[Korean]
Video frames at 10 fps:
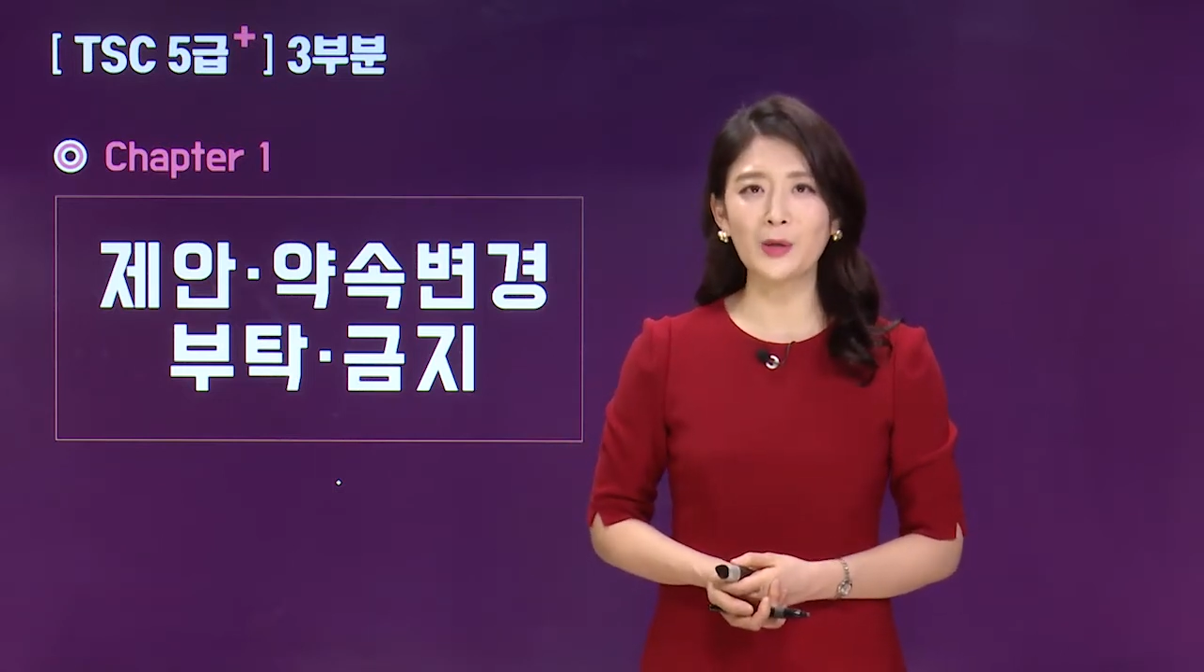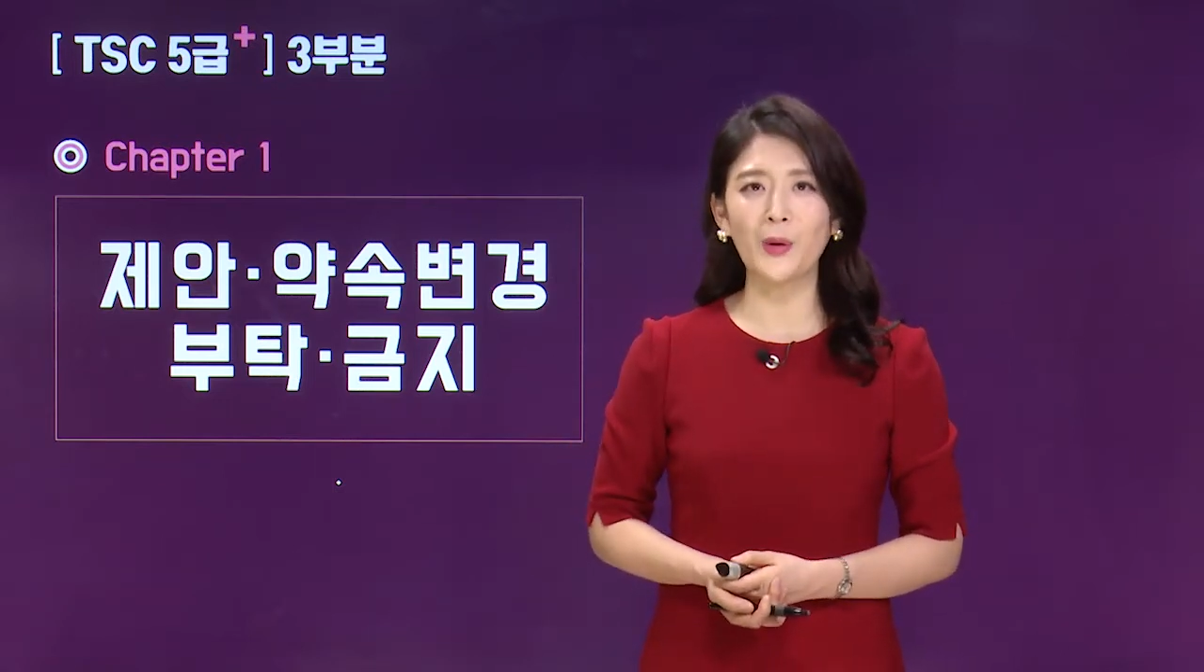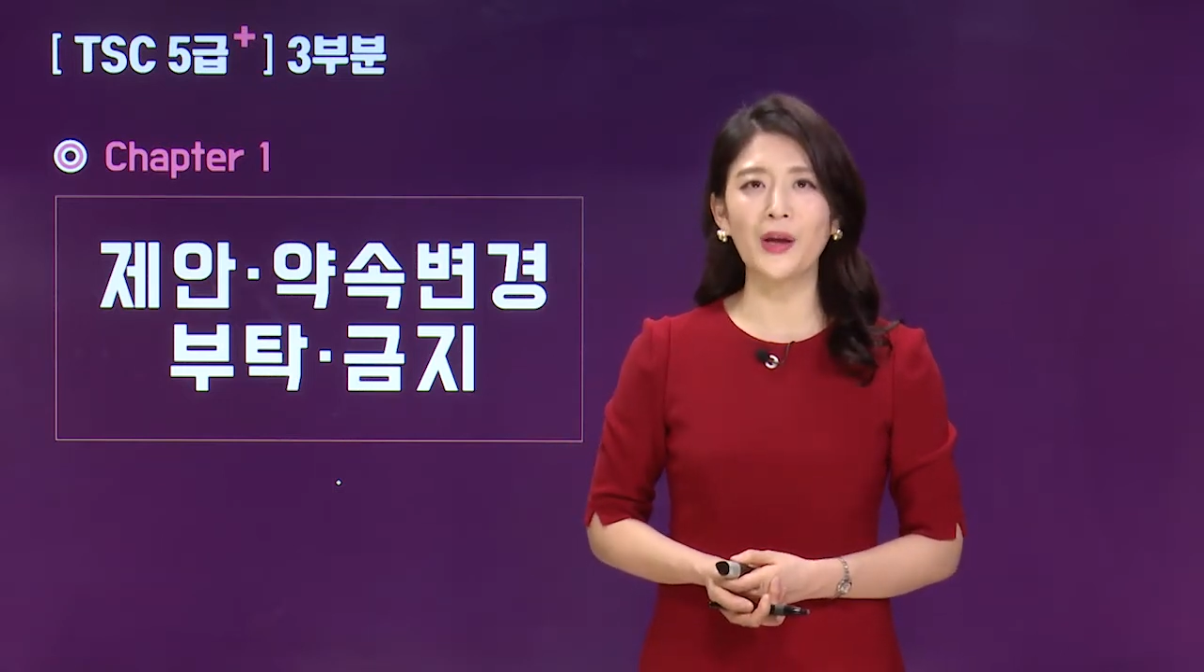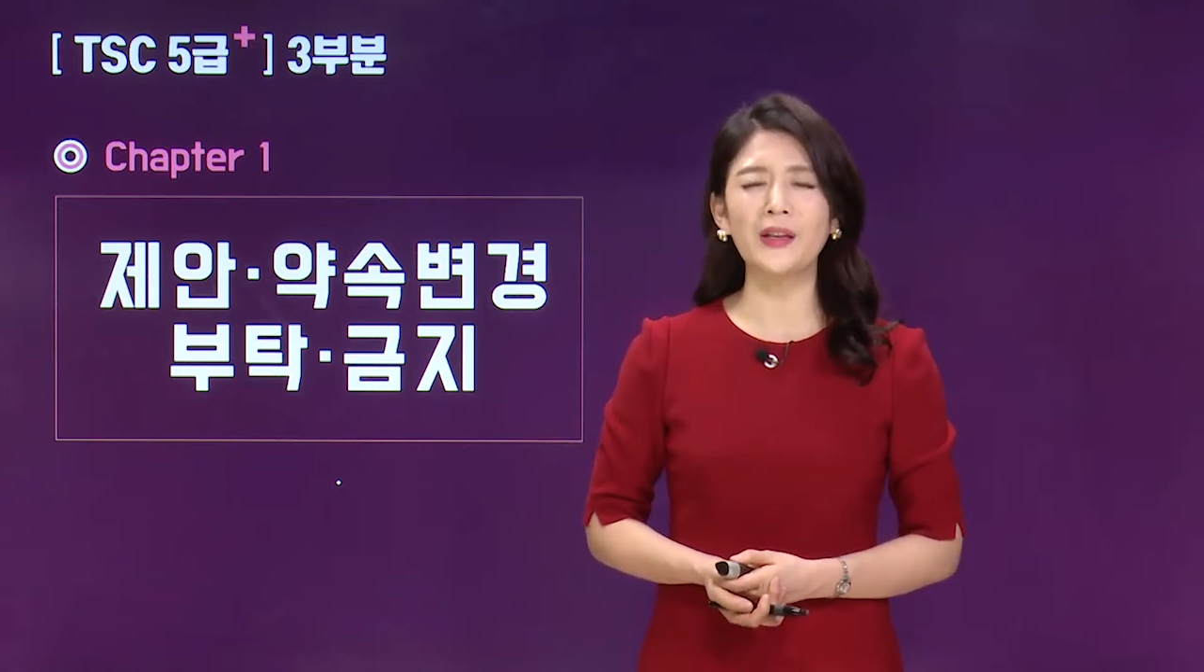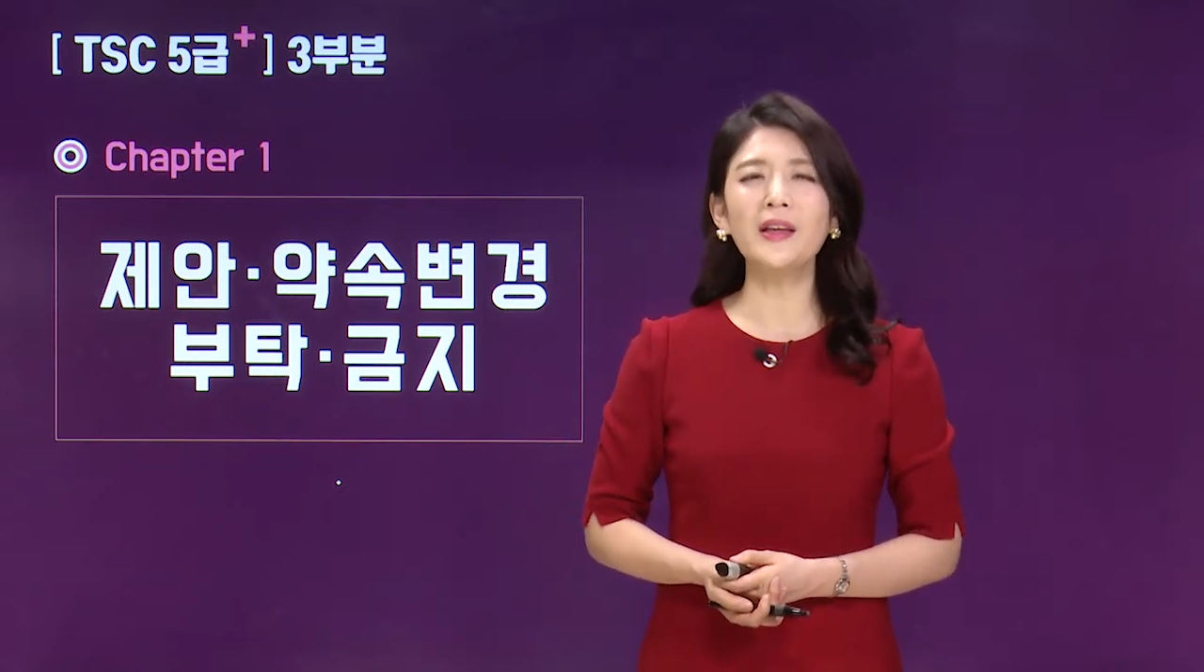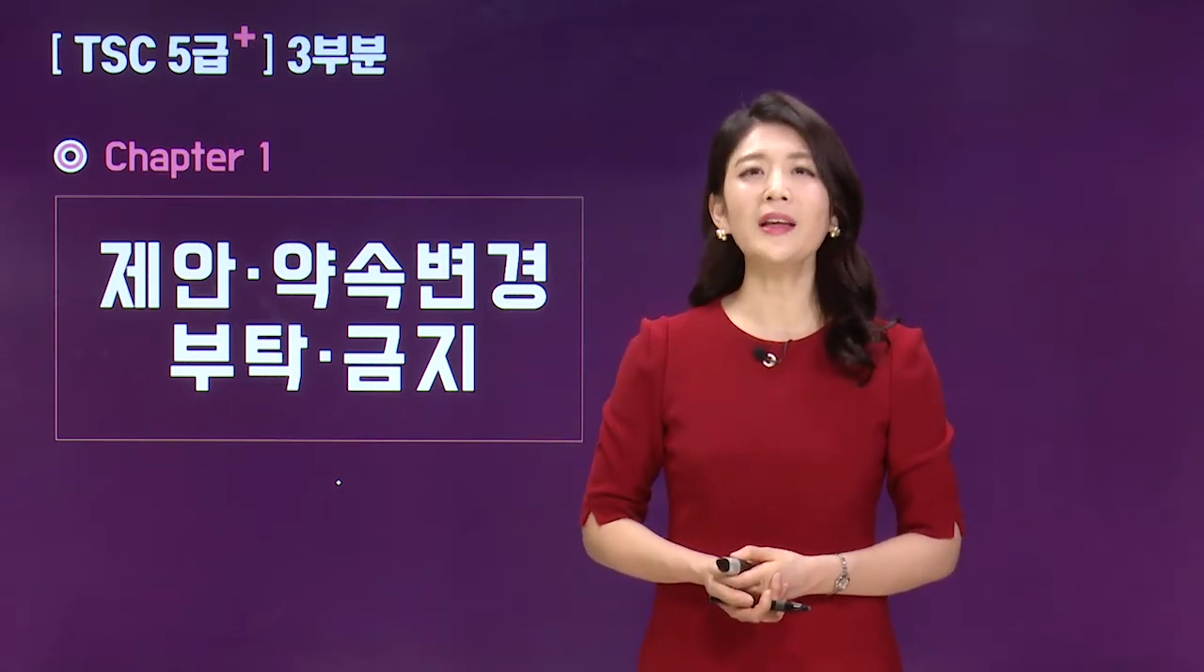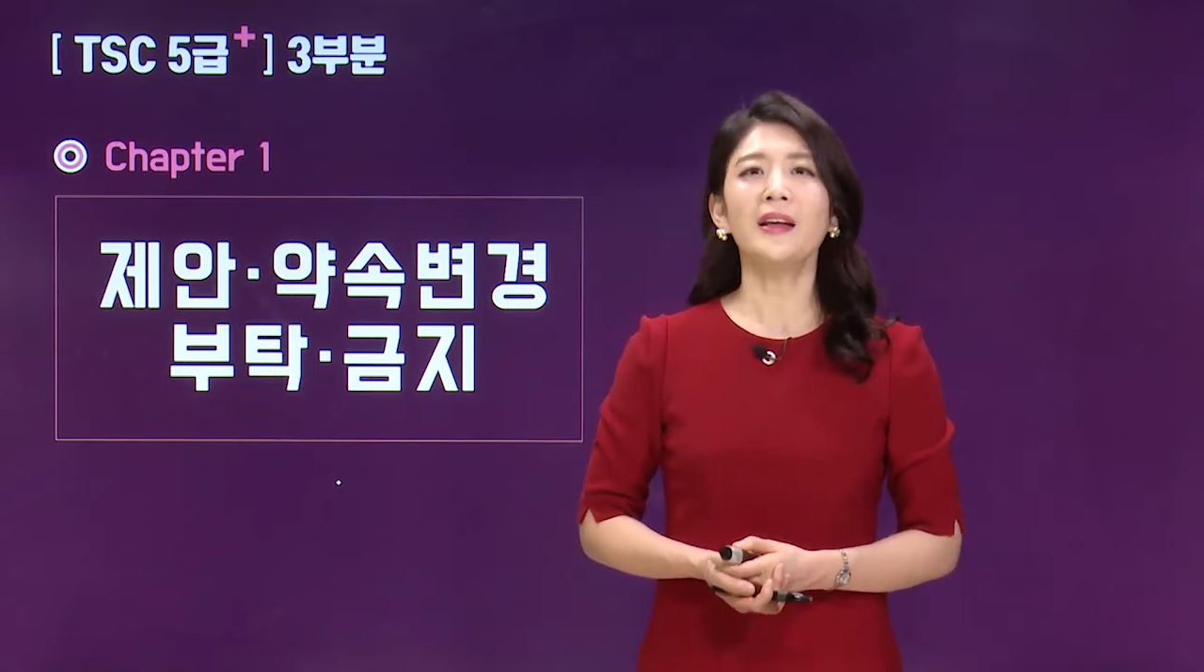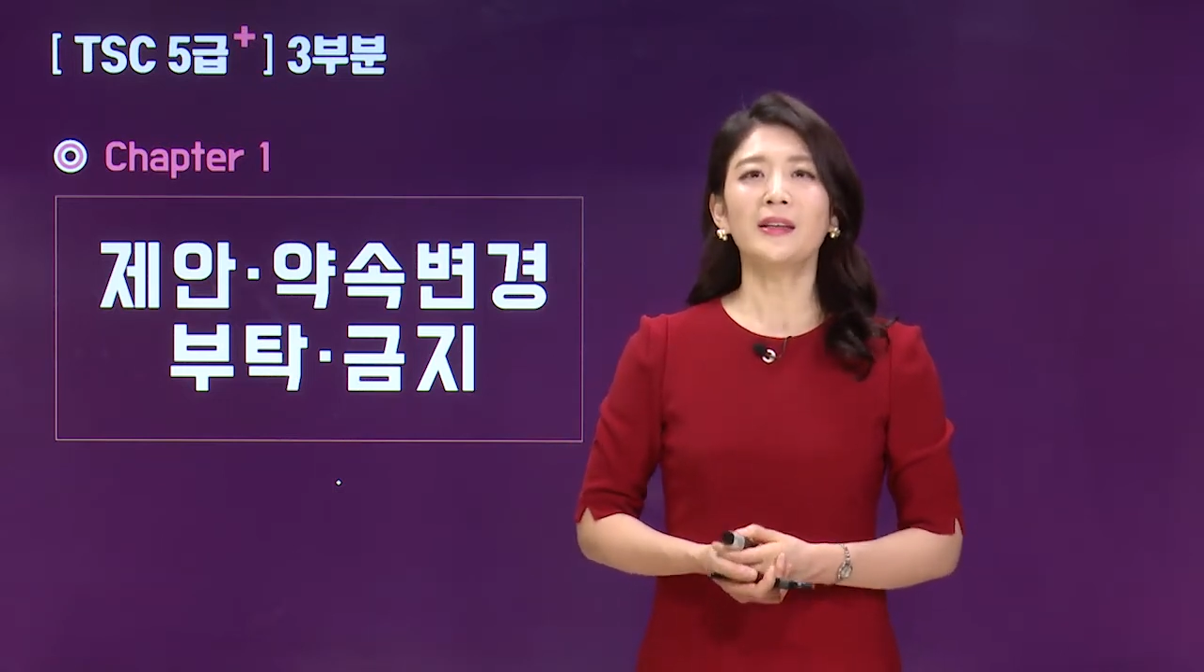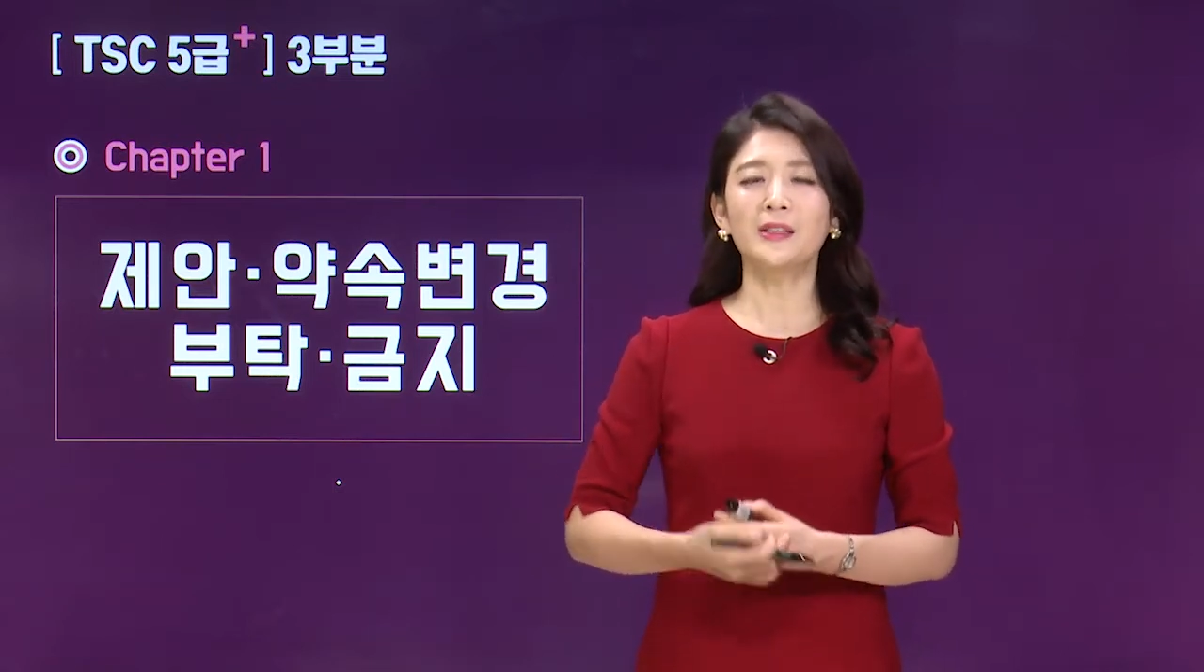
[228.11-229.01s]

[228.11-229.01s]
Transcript: 저희는